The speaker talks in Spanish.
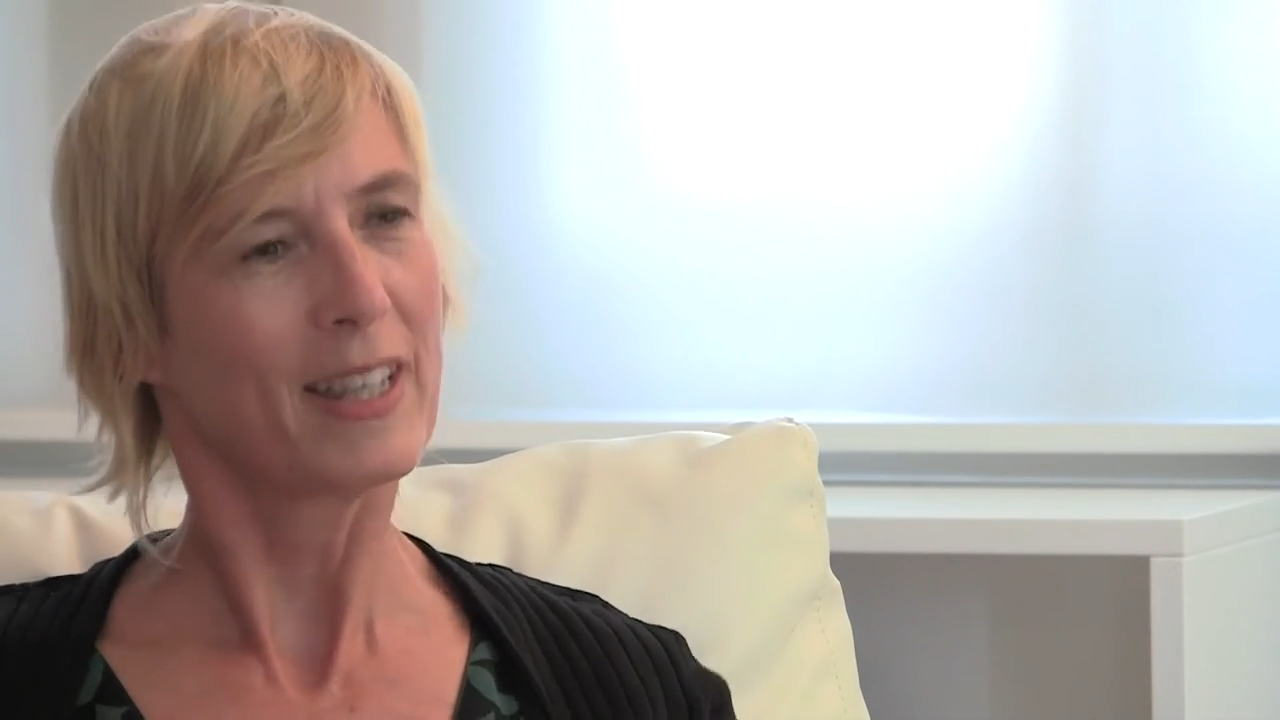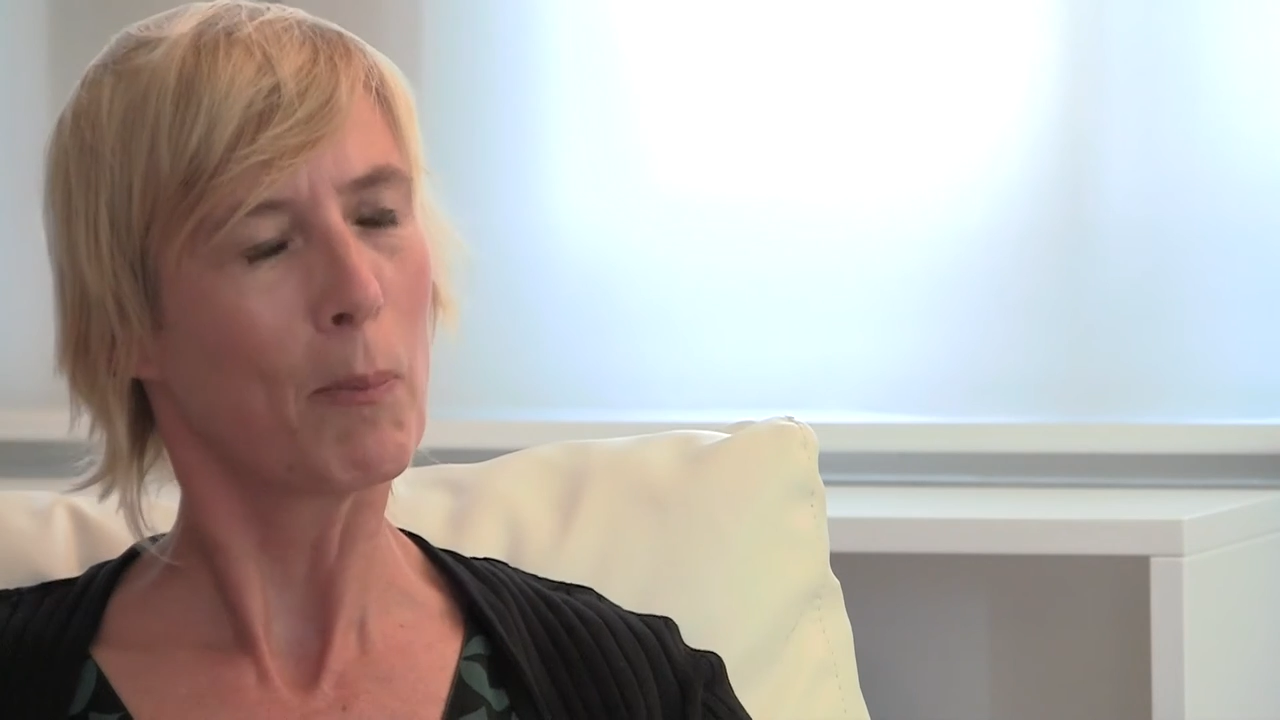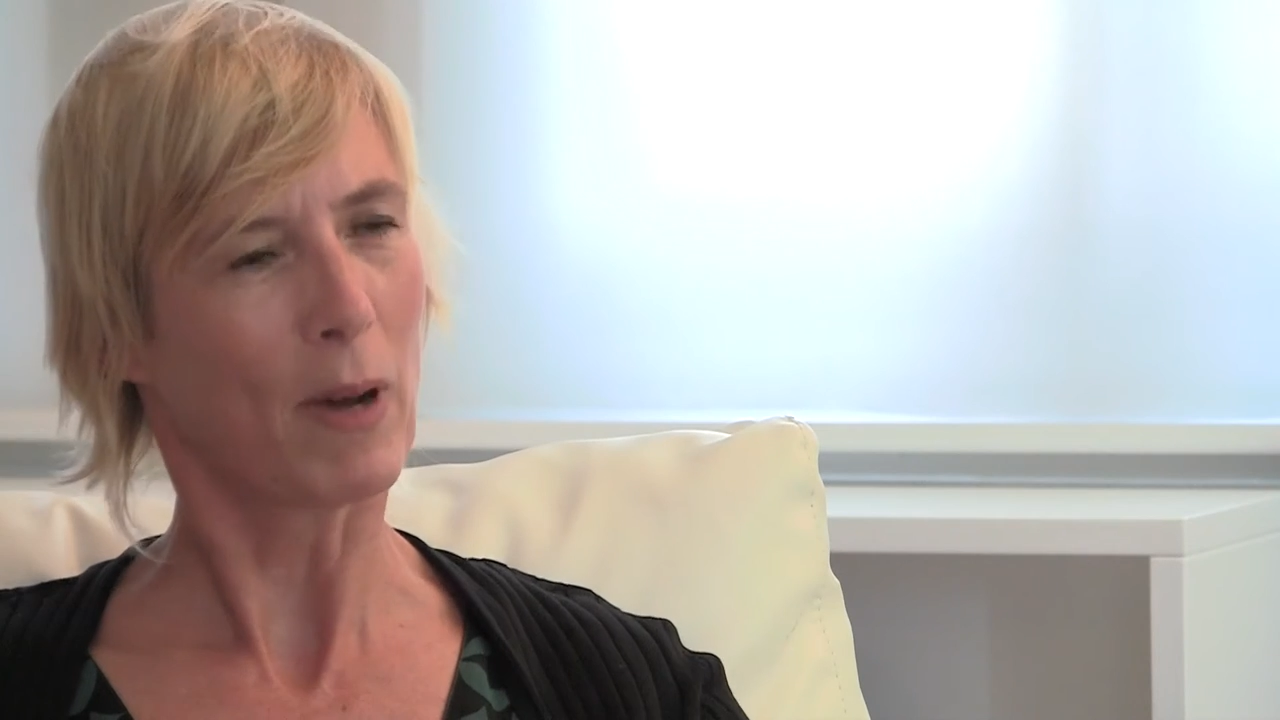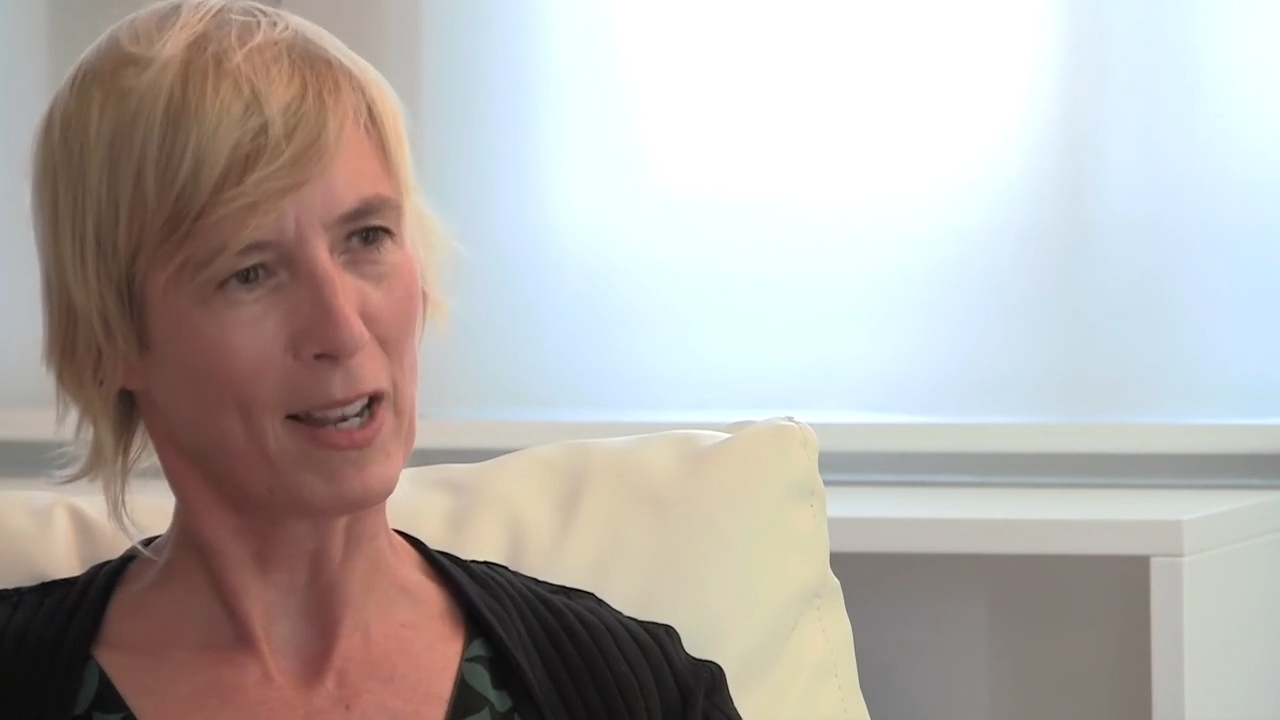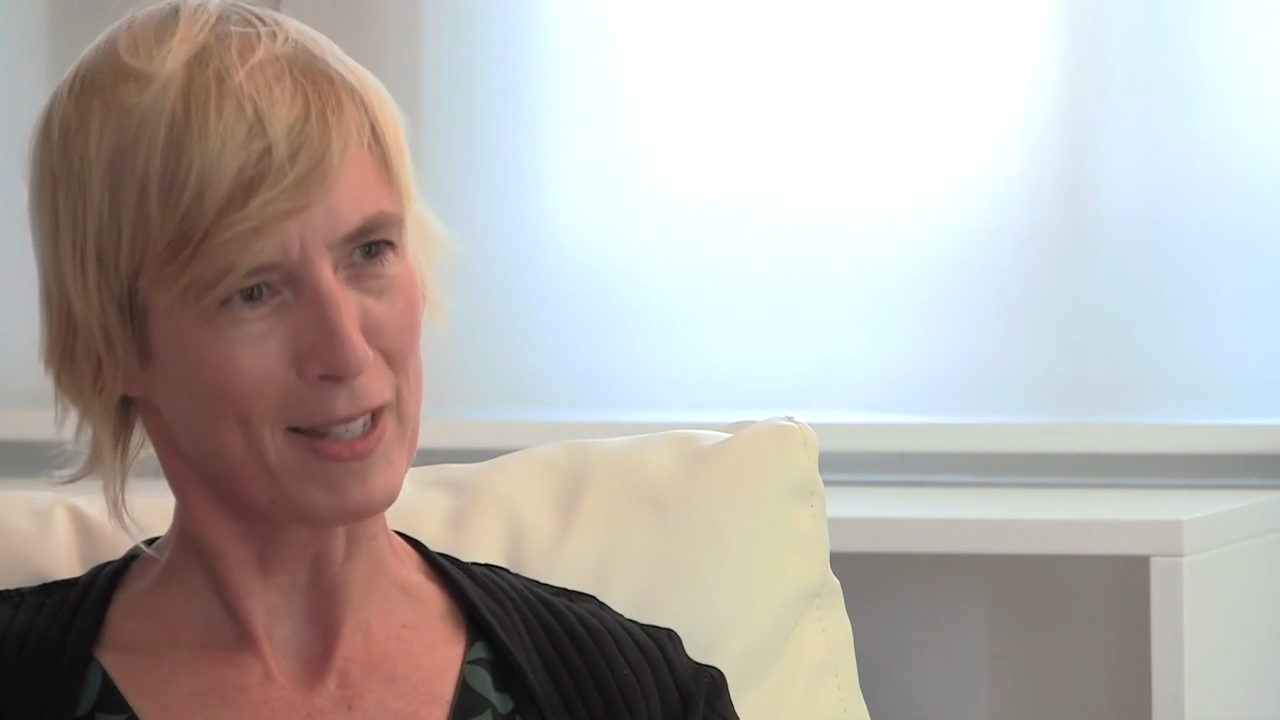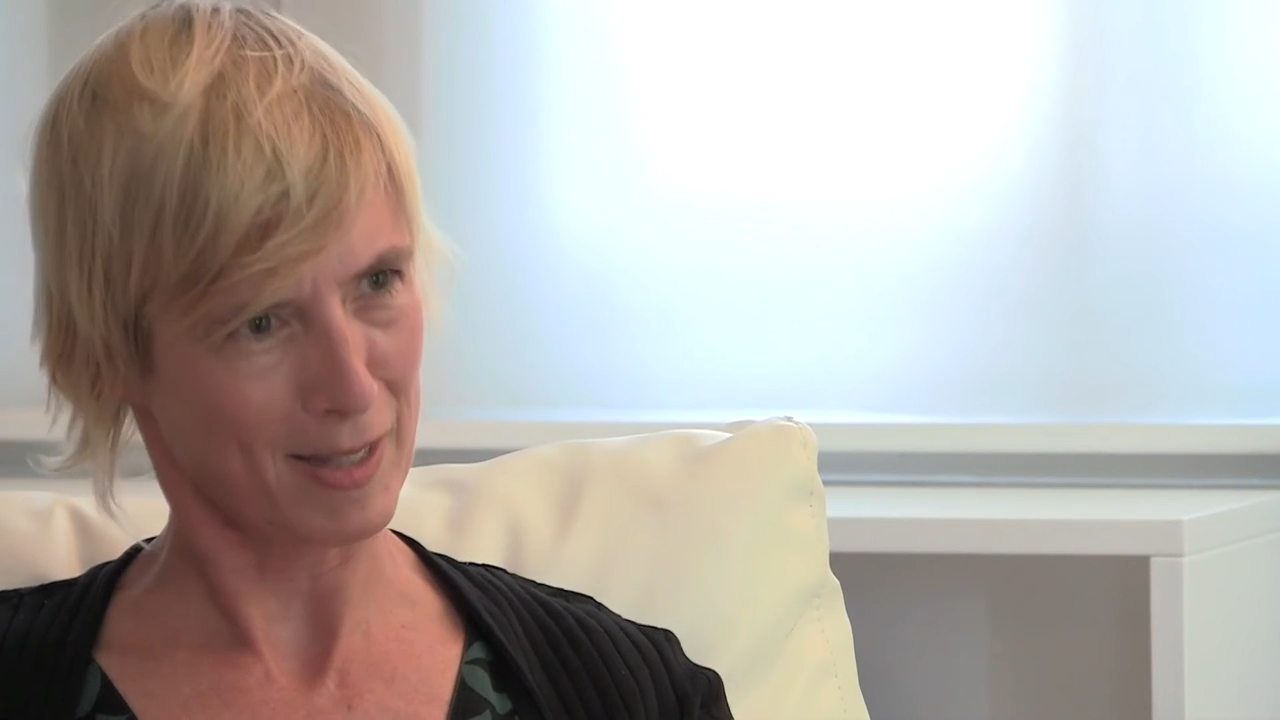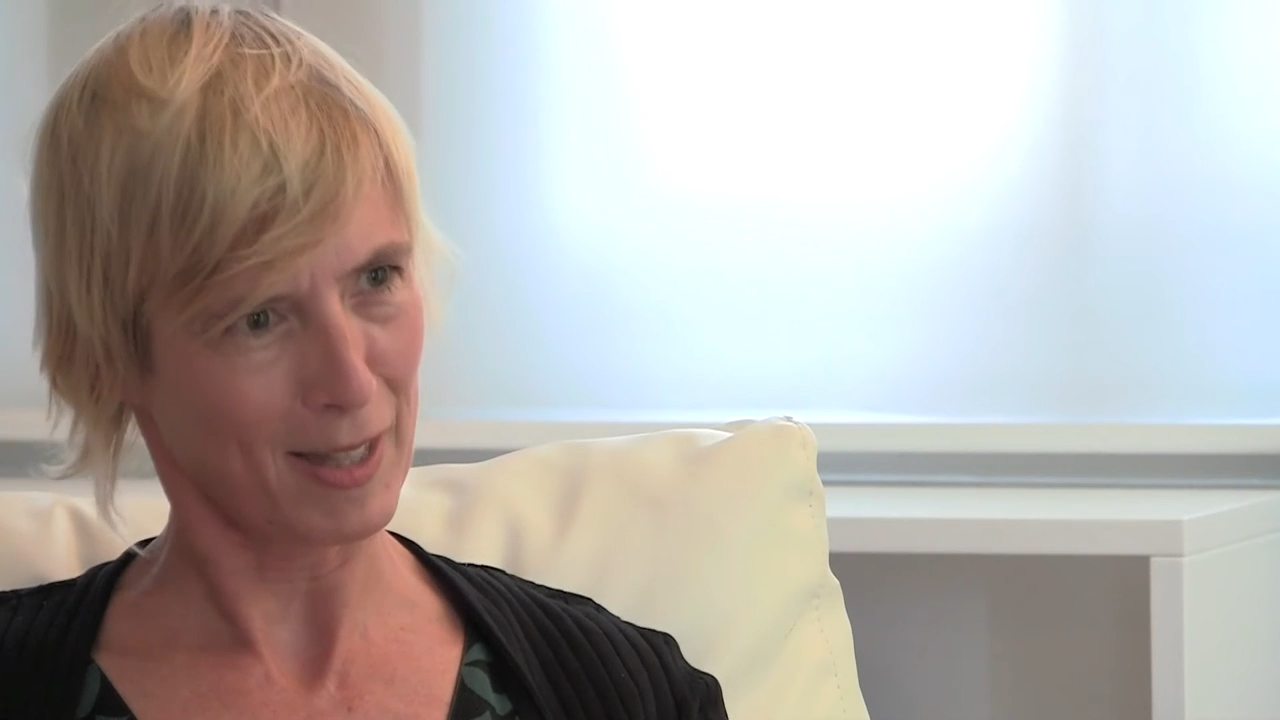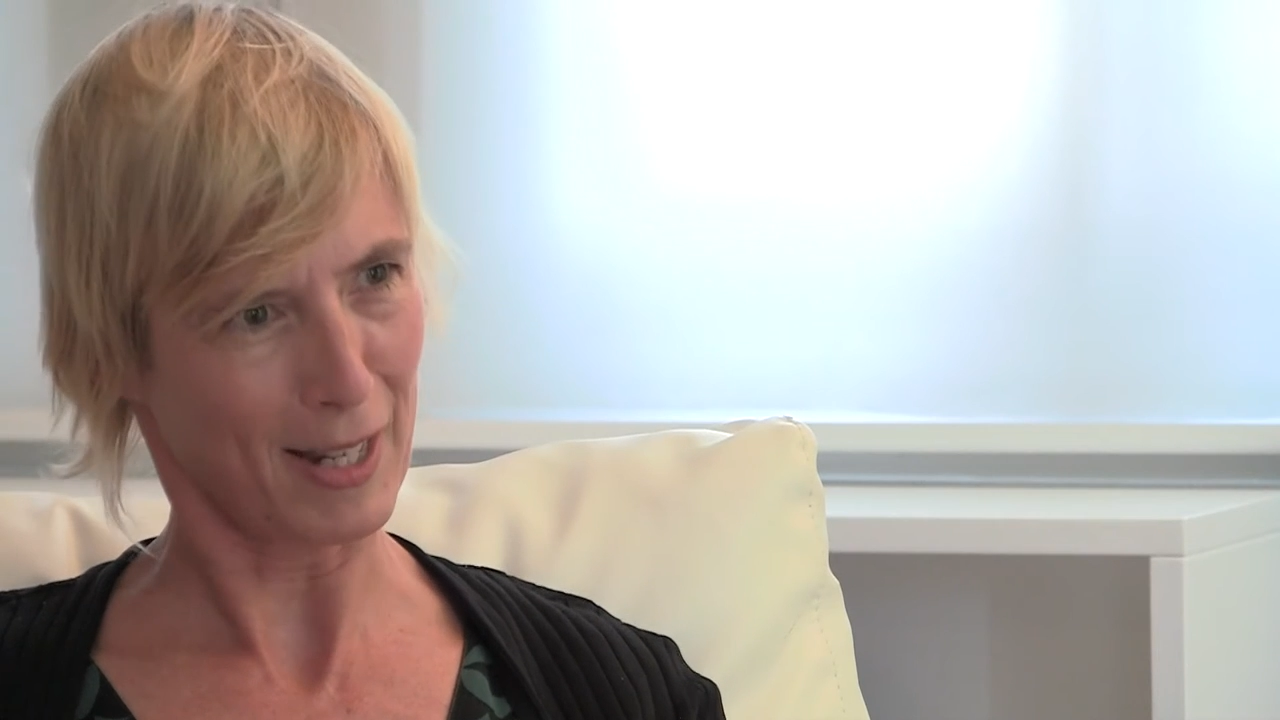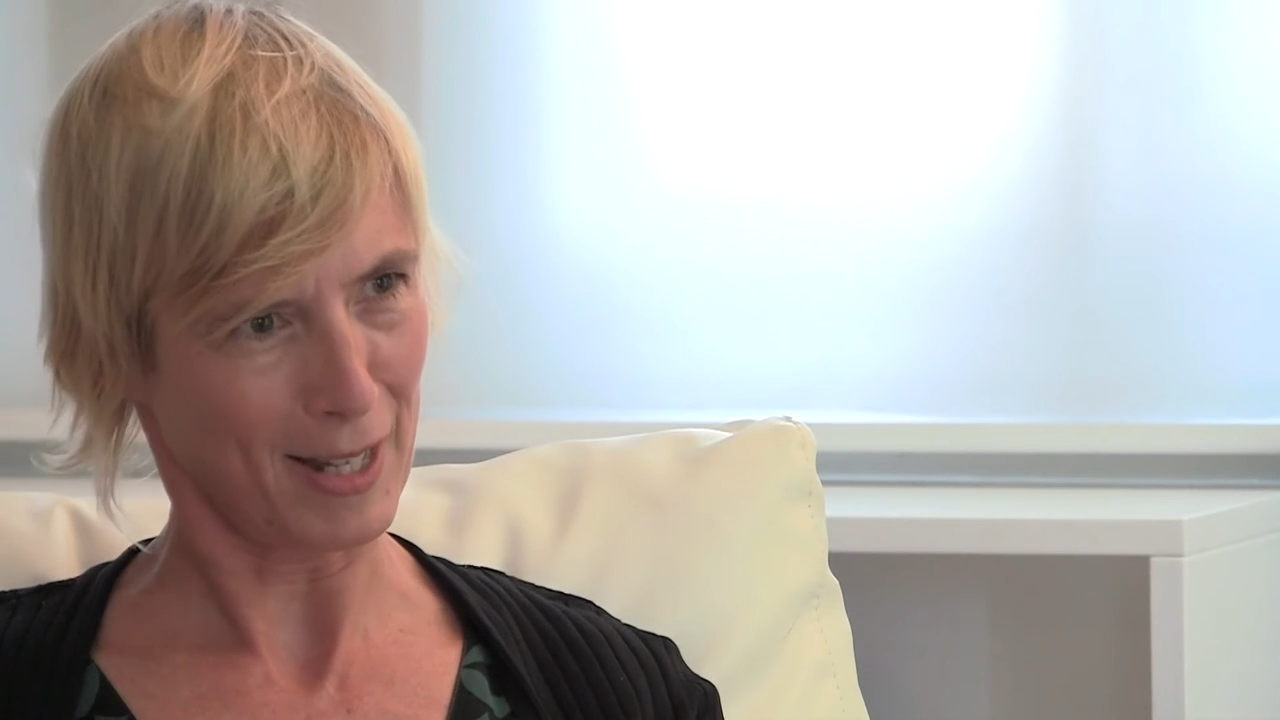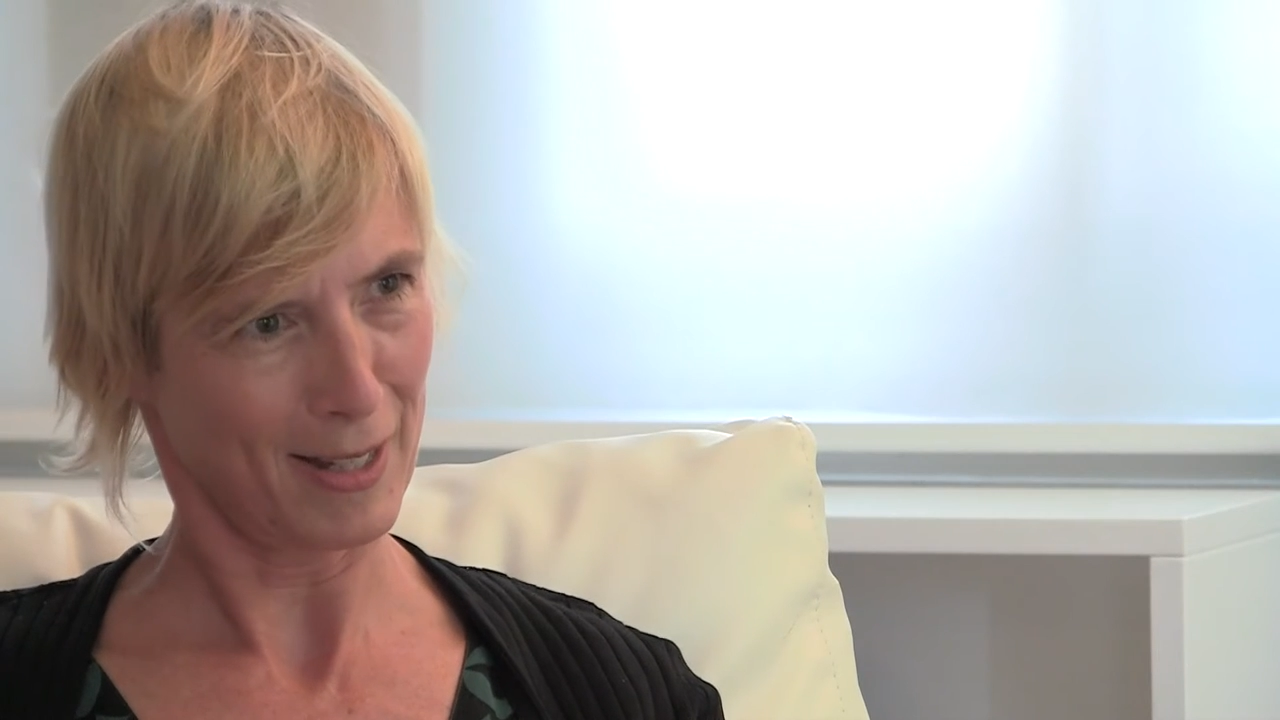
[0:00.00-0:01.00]
de
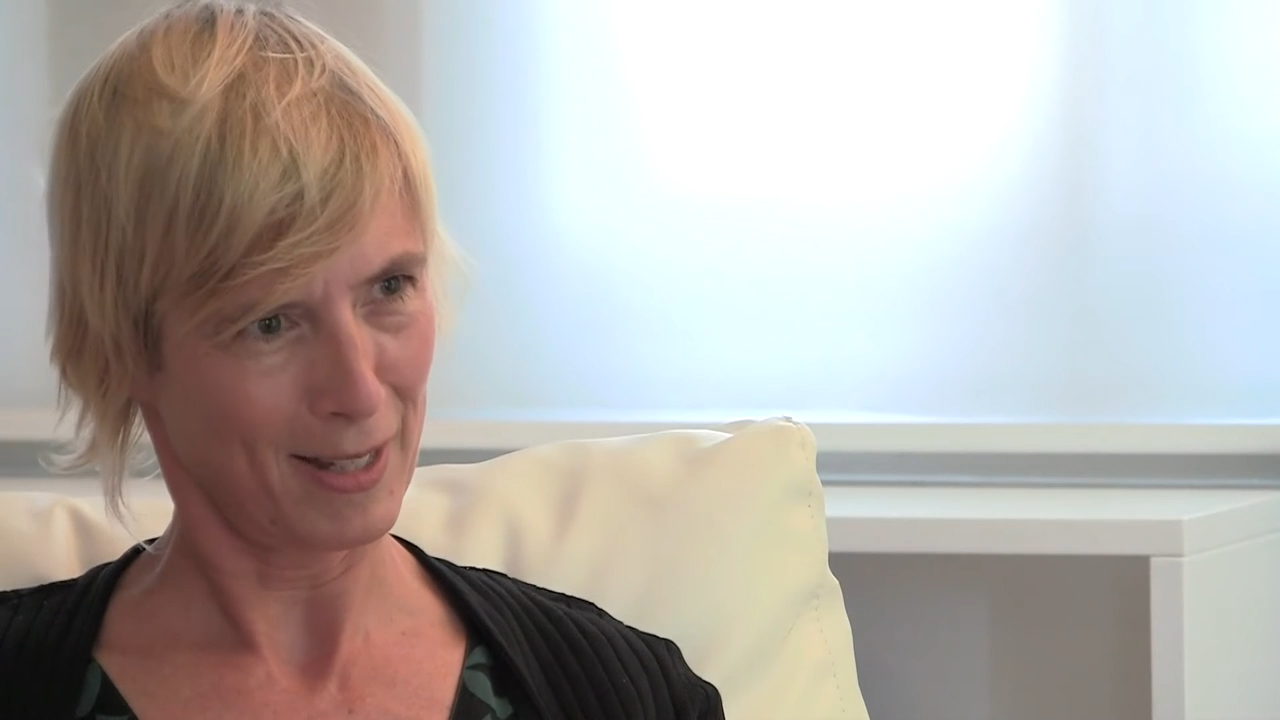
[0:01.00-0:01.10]
Palestina.